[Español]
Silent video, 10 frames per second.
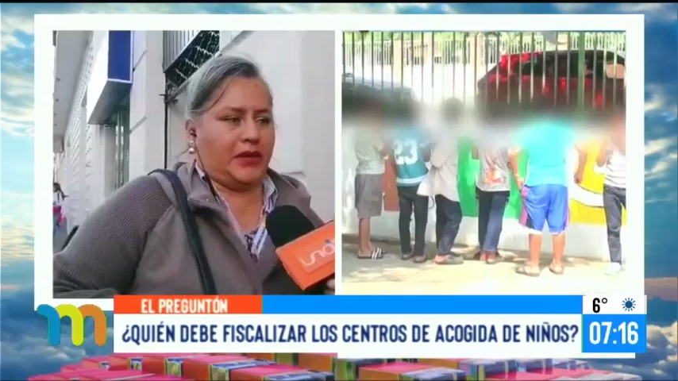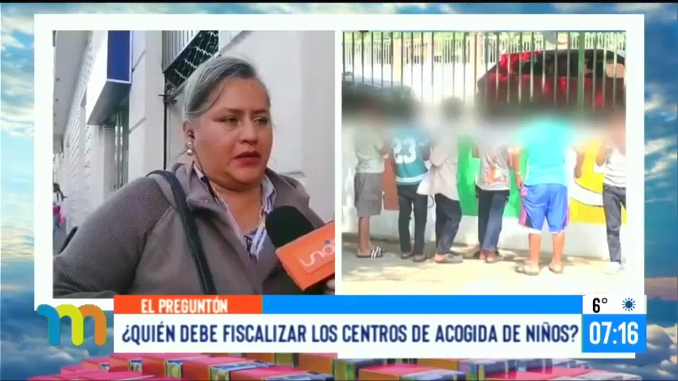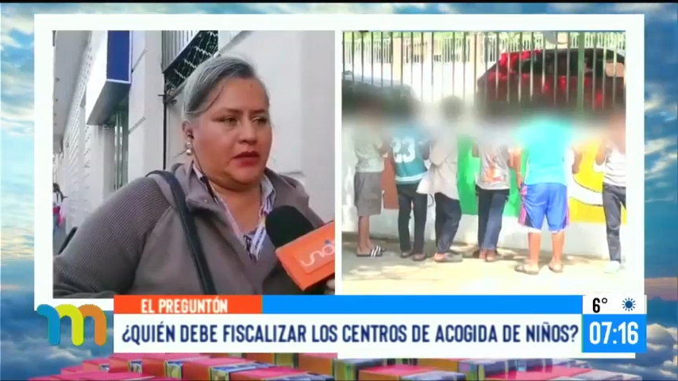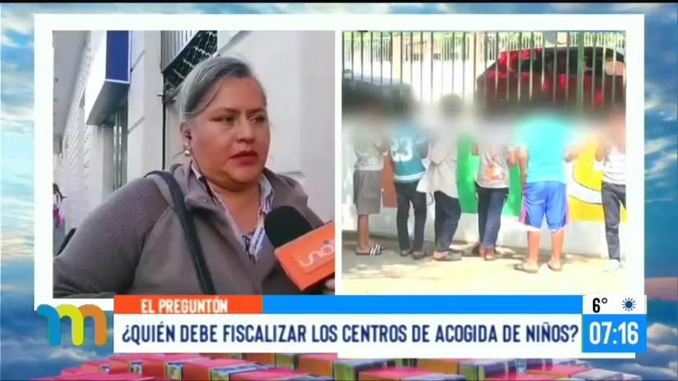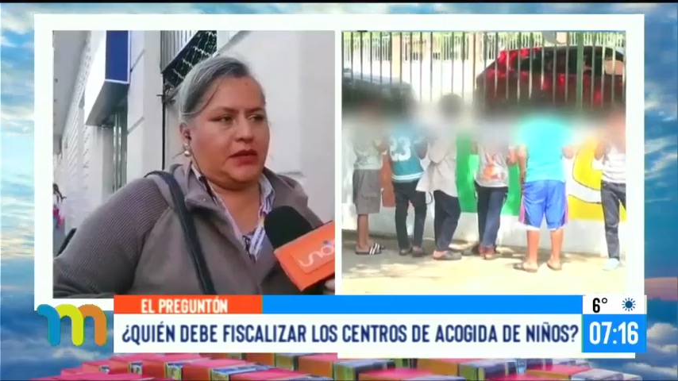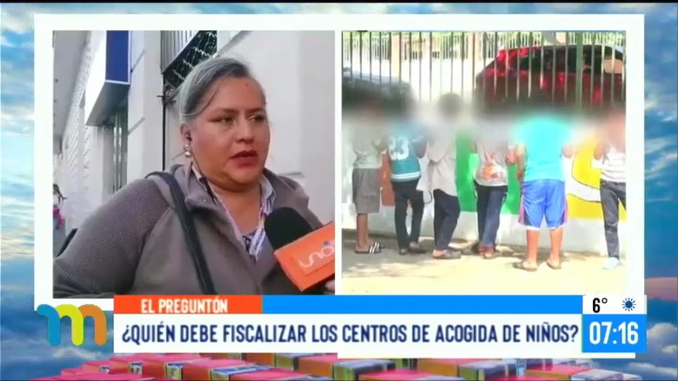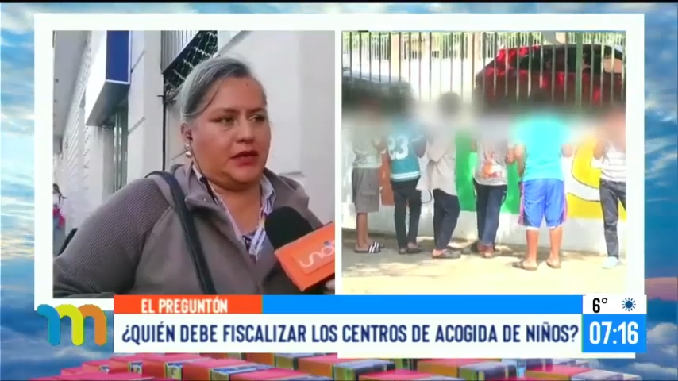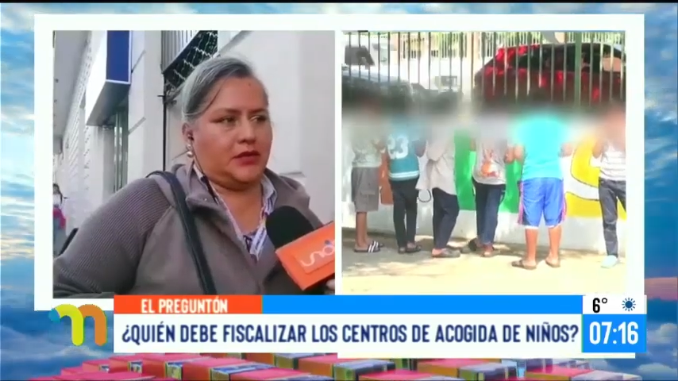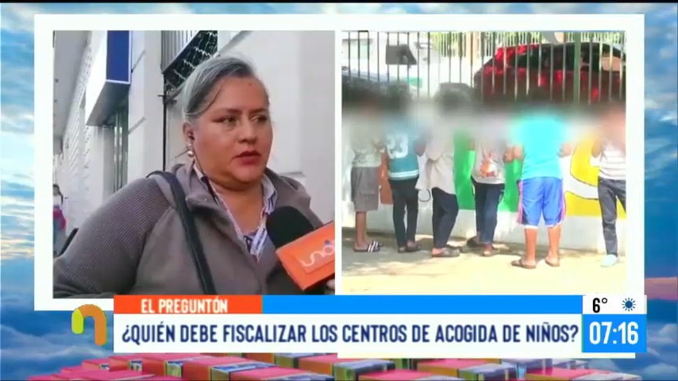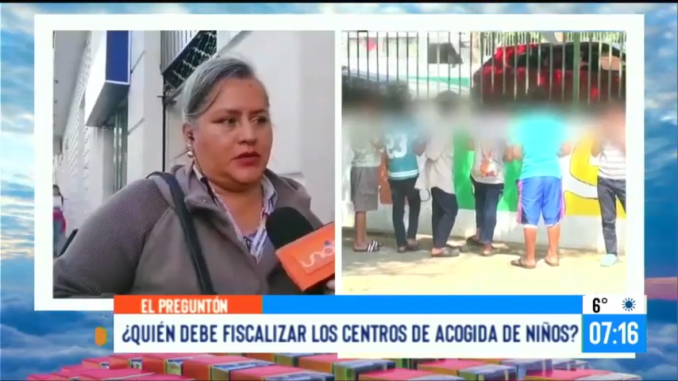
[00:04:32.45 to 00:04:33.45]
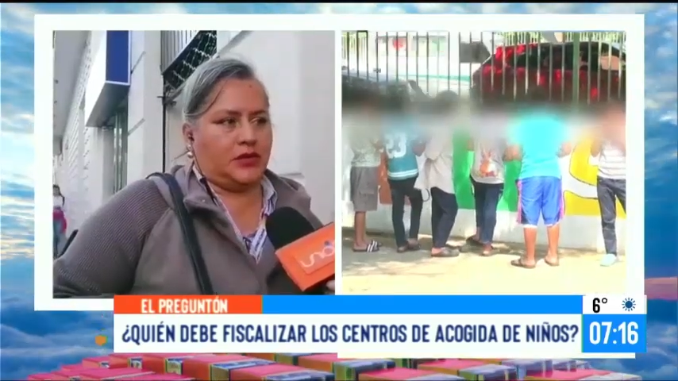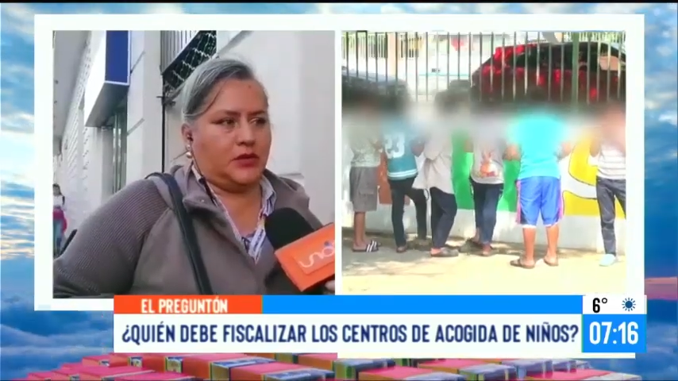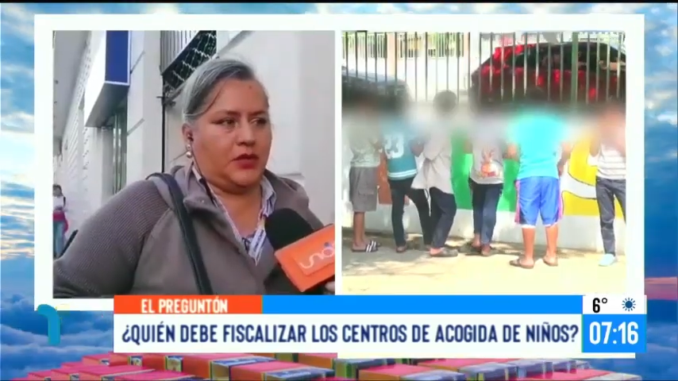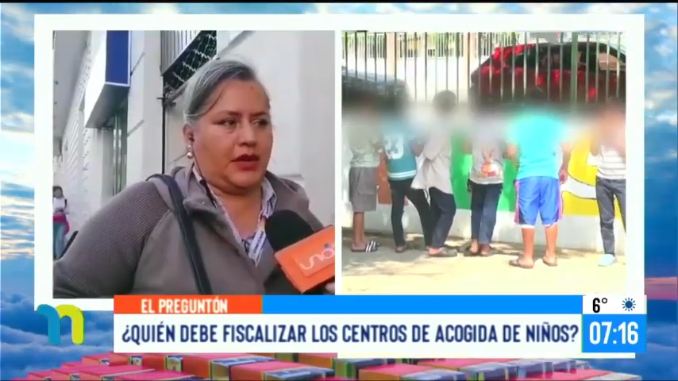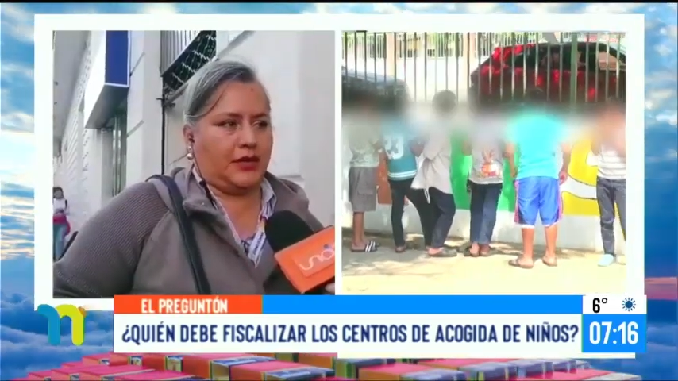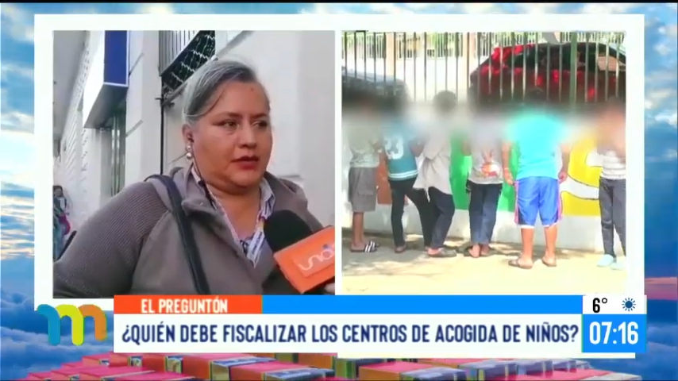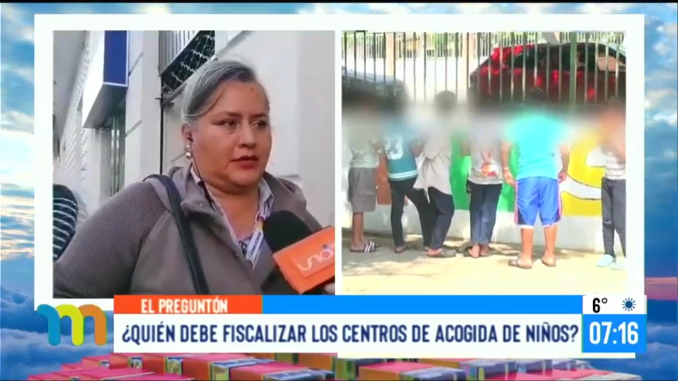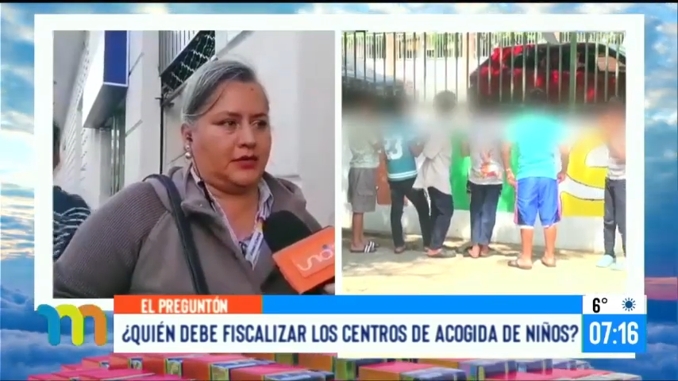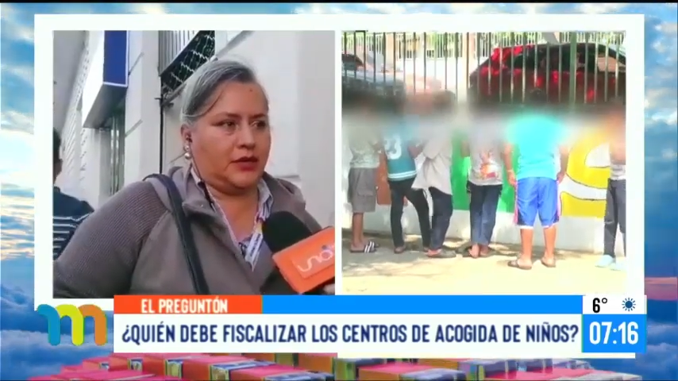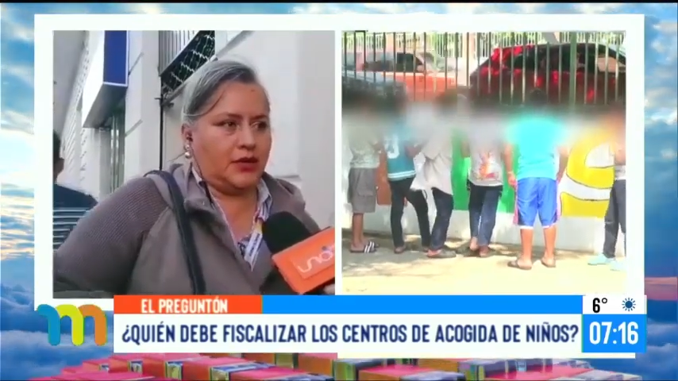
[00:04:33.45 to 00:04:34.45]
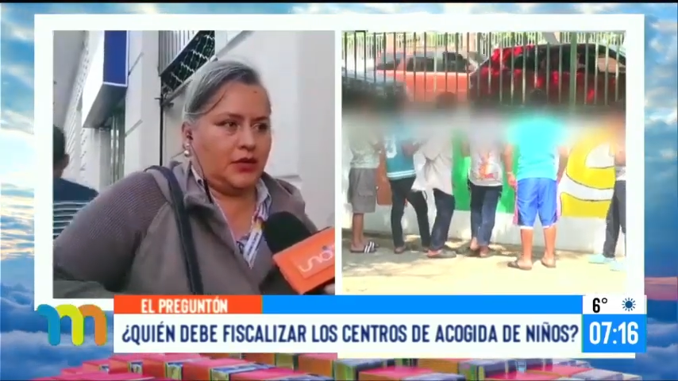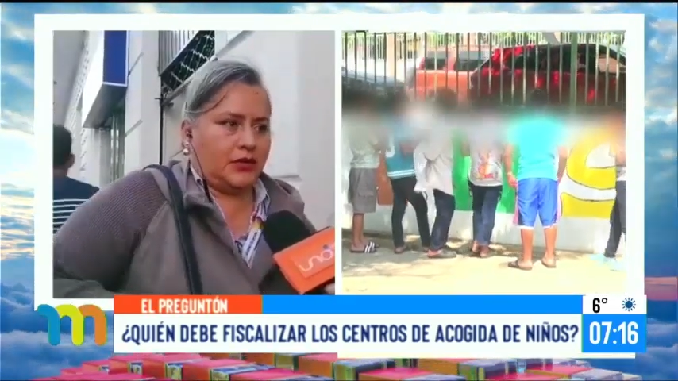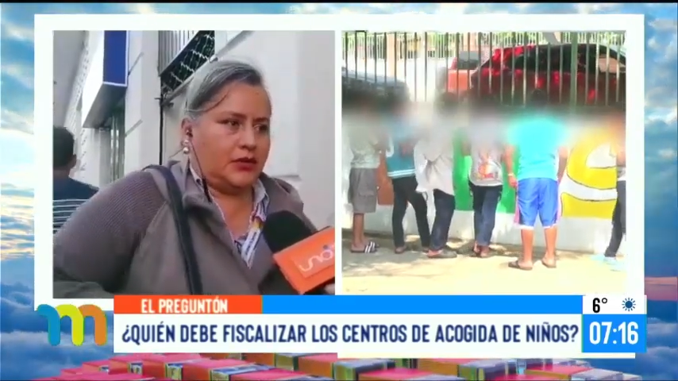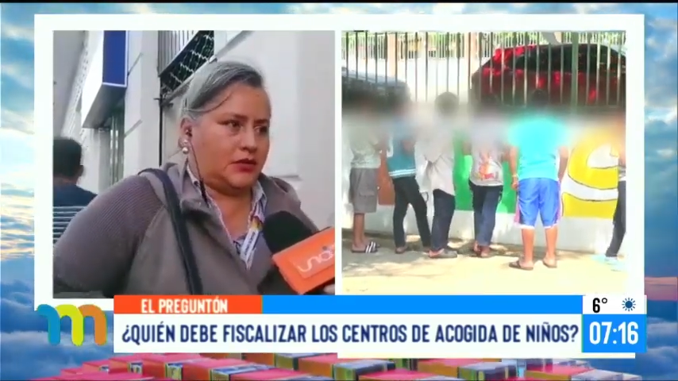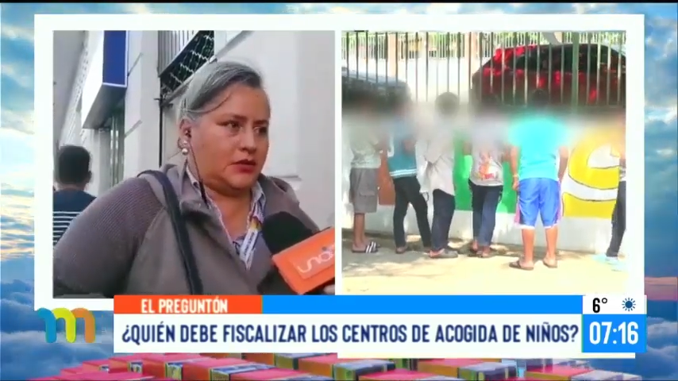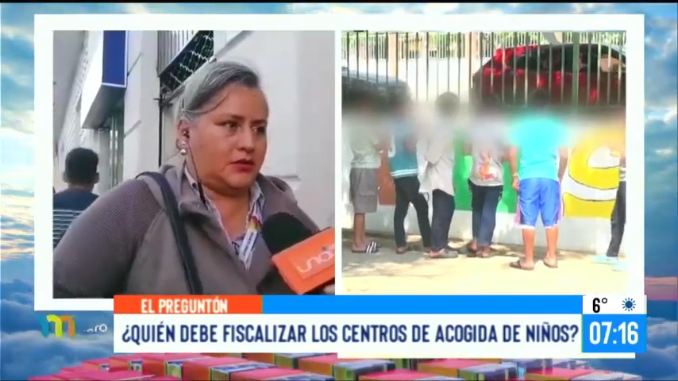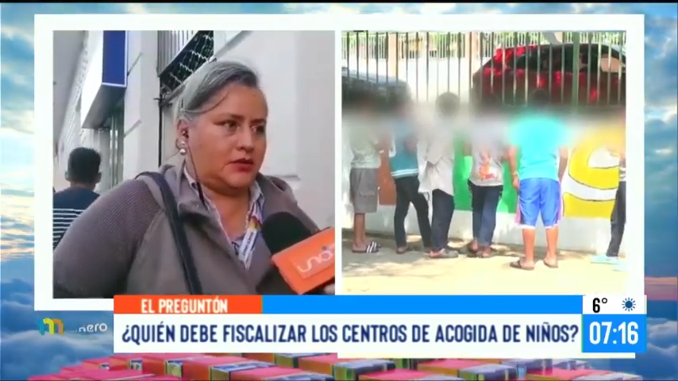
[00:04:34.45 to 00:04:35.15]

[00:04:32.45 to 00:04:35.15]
departamentales y municipales, los dos.